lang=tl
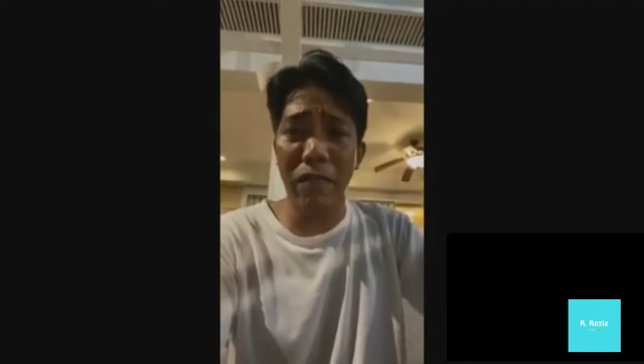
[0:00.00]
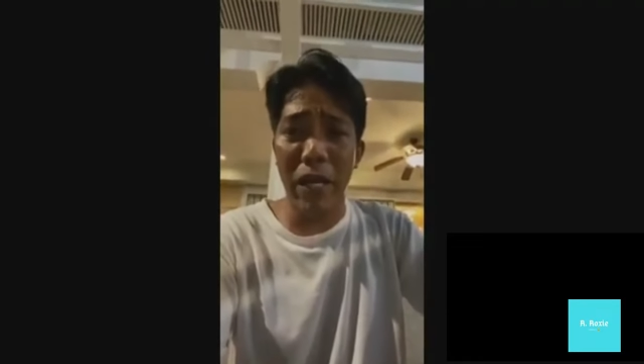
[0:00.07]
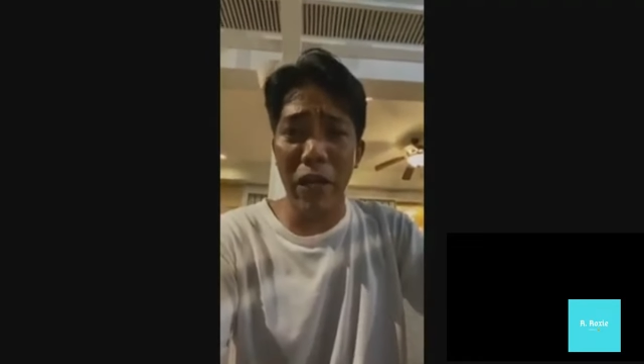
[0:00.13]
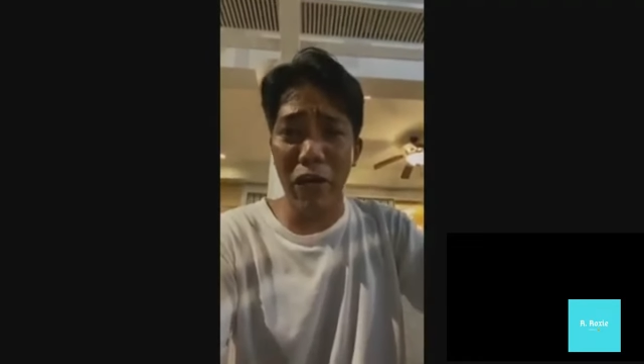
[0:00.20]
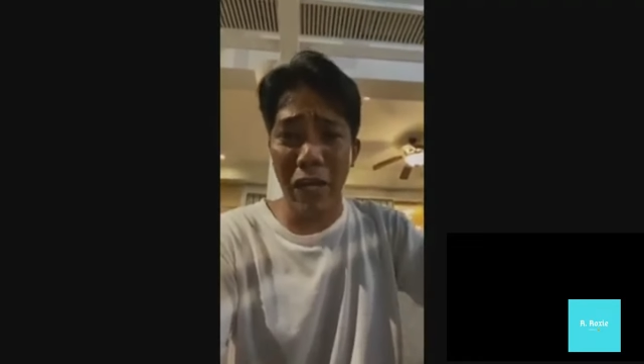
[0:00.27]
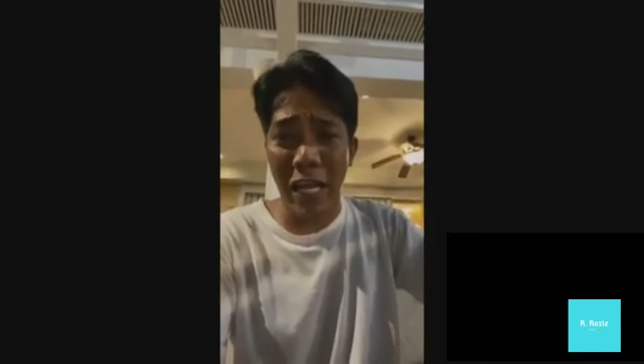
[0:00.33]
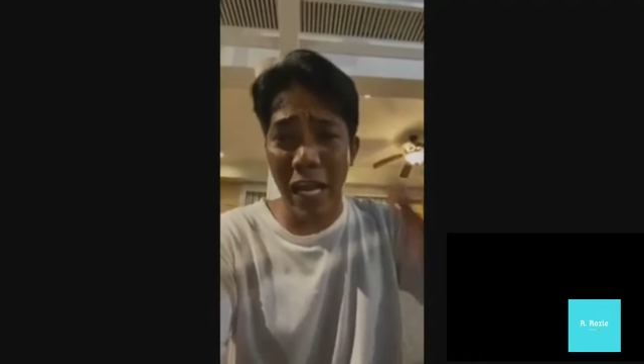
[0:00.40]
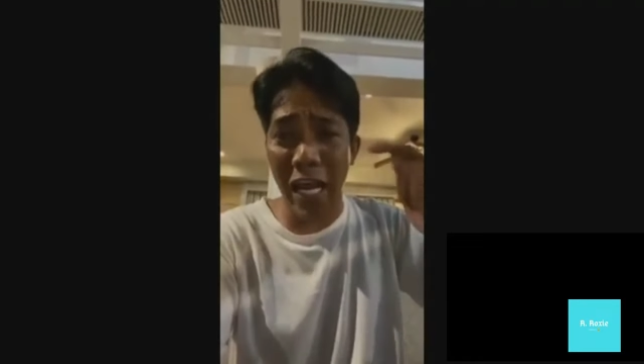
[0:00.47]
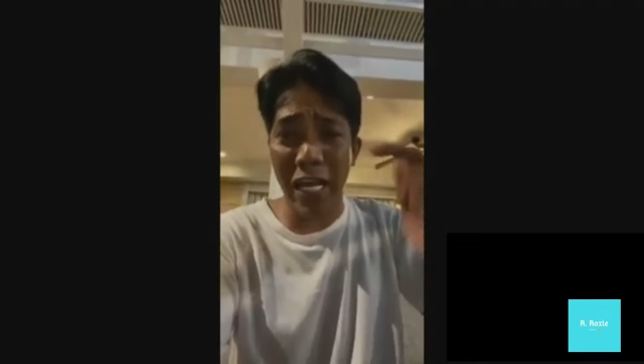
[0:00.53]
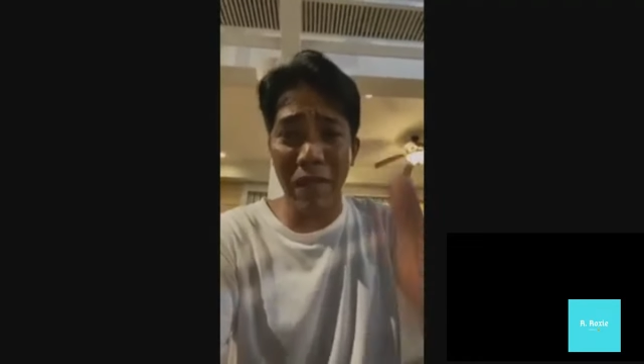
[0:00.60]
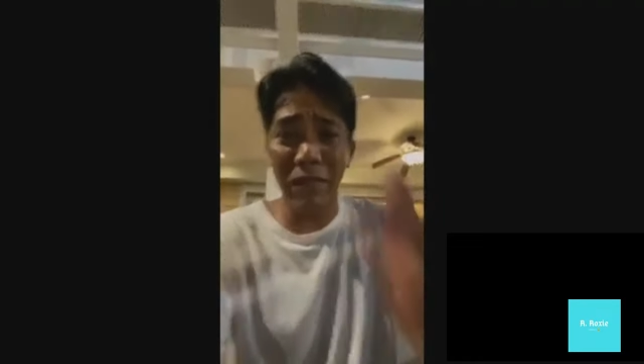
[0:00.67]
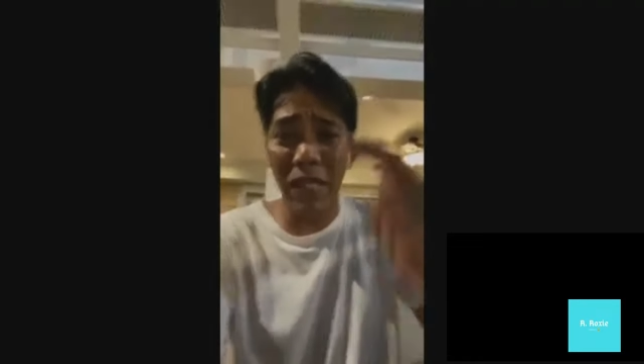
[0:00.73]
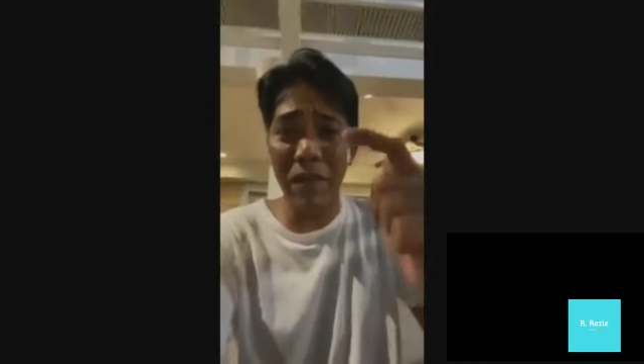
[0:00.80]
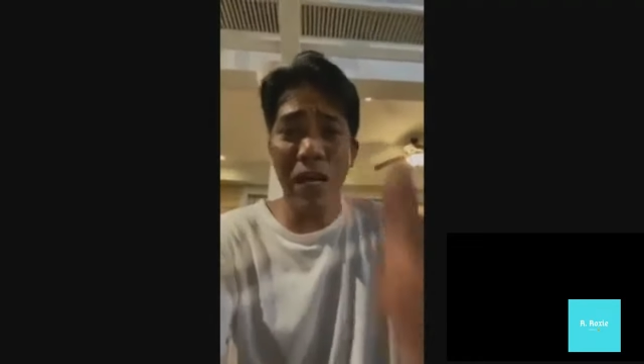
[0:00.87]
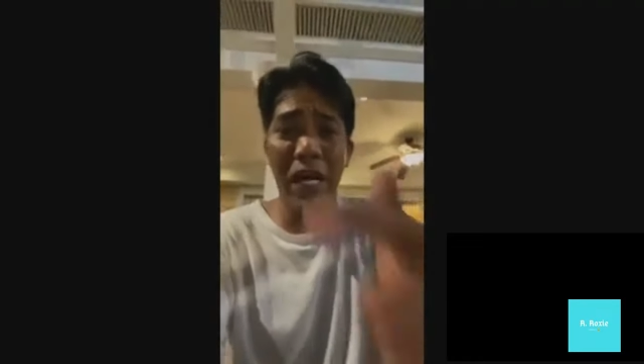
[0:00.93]
Mayor.
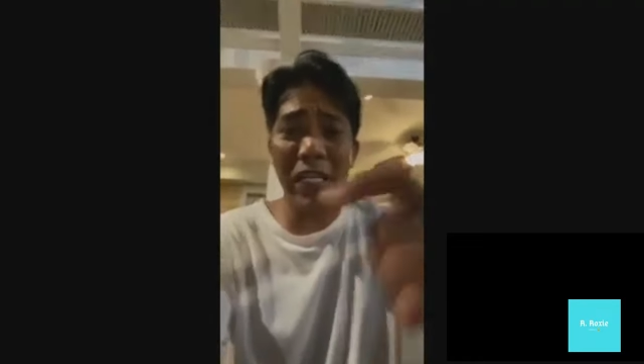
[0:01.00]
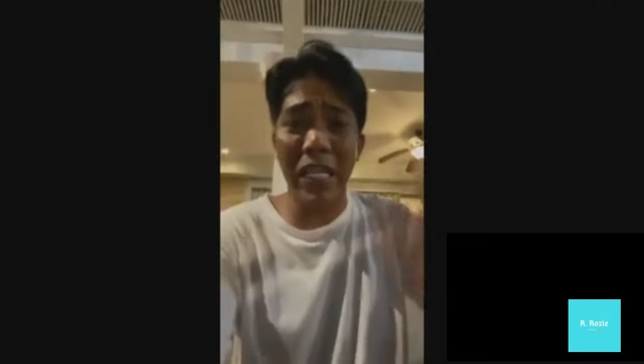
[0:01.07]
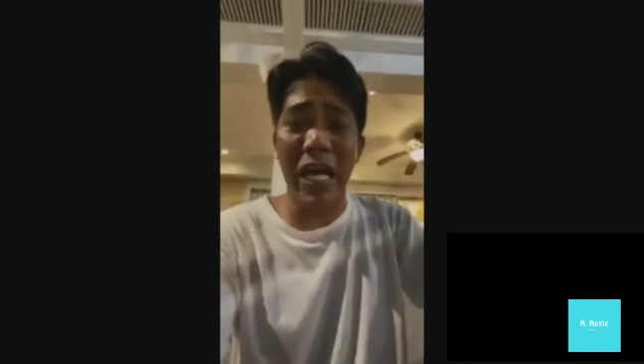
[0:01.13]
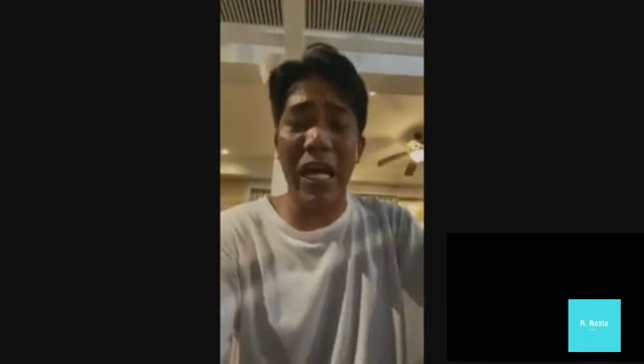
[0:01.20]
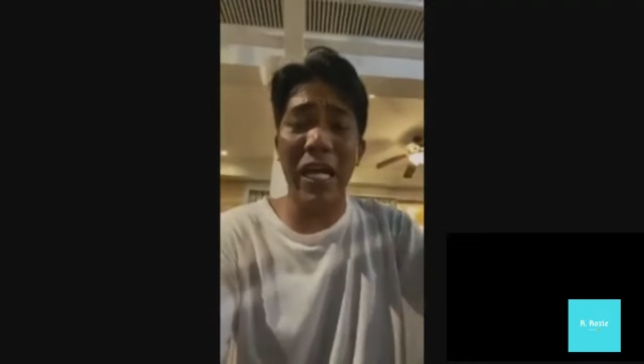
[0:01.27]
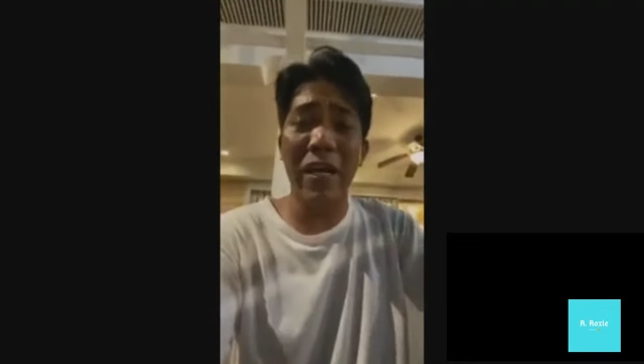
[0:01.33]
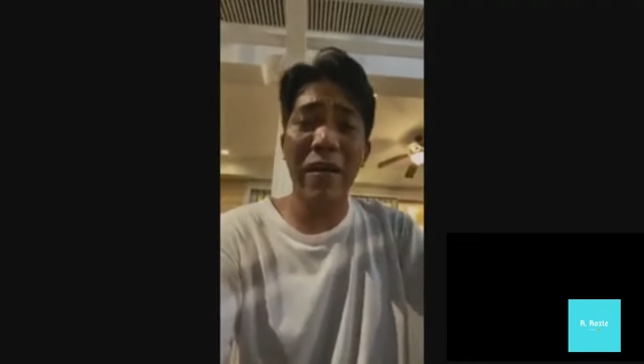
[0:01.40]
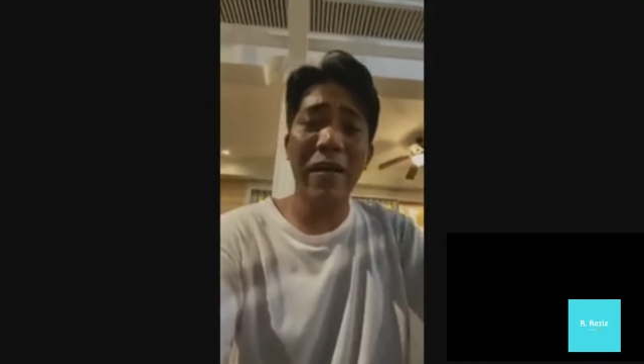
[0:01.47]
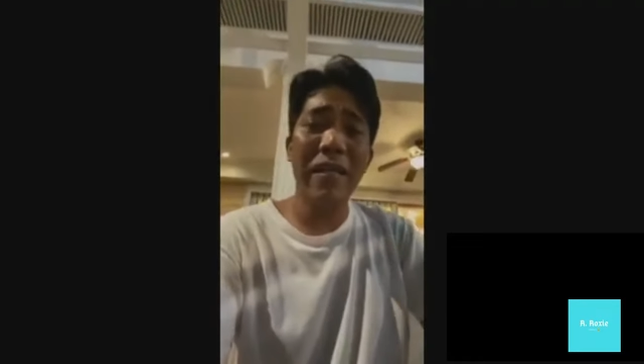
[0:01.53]
Nararamdaman kita.